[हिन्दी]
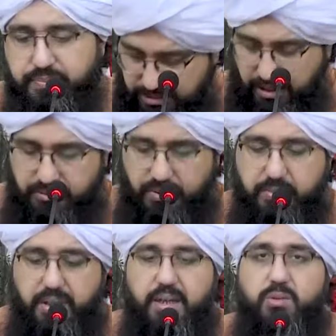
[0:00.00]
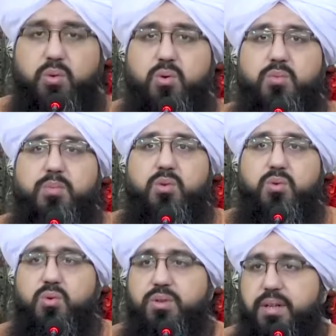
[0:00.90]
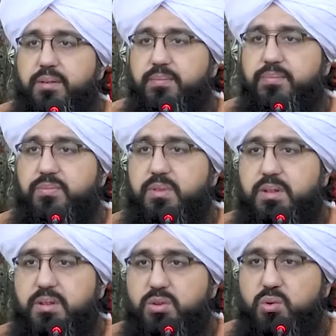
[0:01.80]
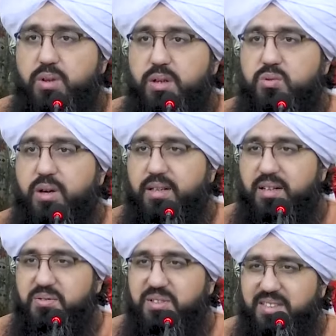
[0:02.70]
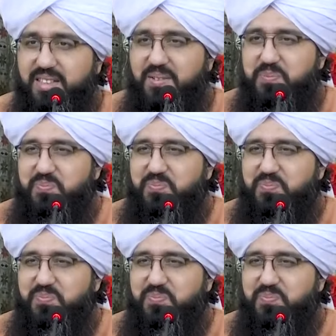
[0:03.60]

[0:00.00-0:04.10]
इरशाद फरमाया कुल्लु मौलूदिन यू लदुआलफ़ितरा